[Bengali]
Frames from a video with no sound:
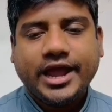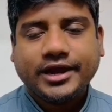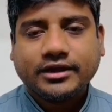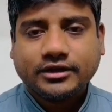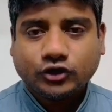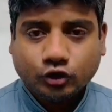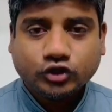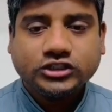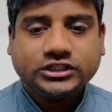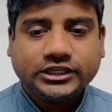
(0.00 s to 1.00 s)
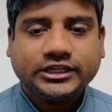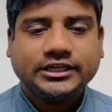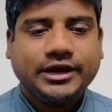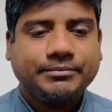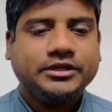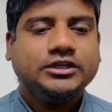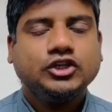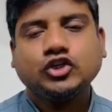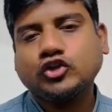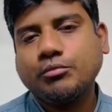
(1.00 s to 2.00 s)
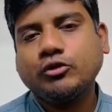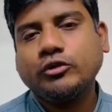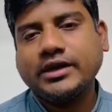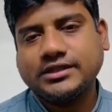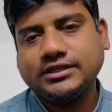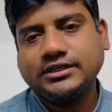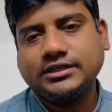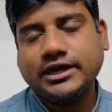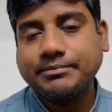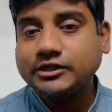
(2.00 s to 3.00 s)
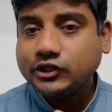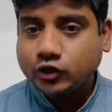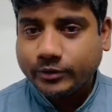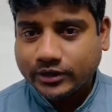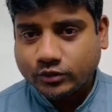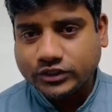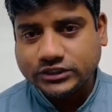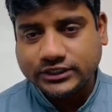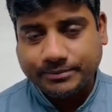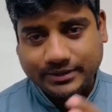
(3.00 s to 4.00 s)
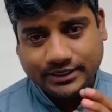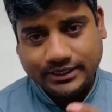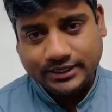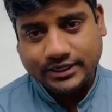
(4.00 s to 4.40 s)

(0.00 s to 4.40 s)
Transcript: এক ডোজ টিকাতে আপনি সম্পূর্ণ ভ্যাকসিনেটেড আপনি রিকভার করেছেন আপনাকে